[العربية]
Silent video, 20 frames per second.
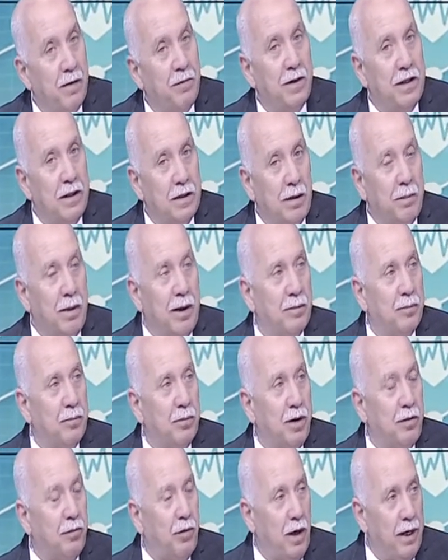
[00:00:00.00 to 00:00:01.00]
فدي طبعا
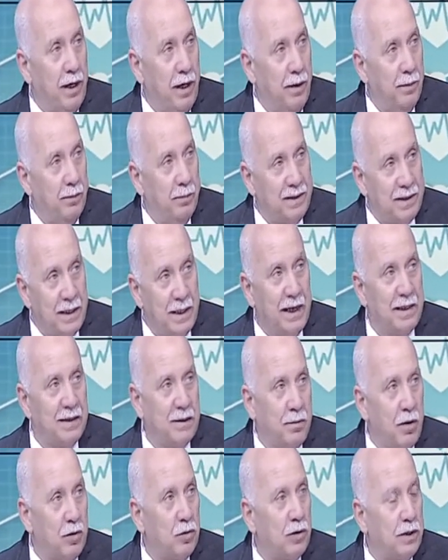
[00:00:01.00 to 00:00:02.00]
برافو عليها بس انا
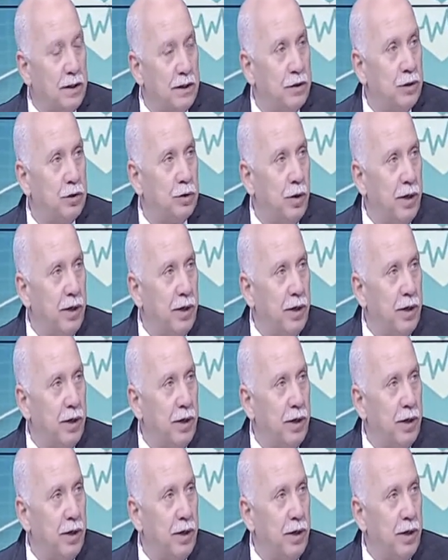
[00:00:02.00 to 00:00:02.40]
عايزه برضه تخس